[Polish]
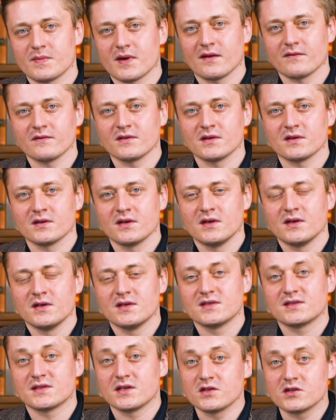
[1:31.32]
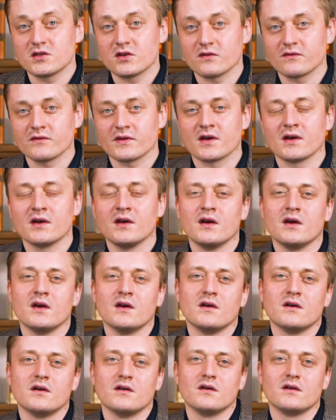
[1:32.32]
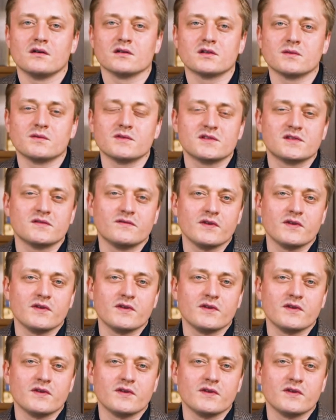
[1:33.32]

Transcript: prawni, sędziowie, osoby z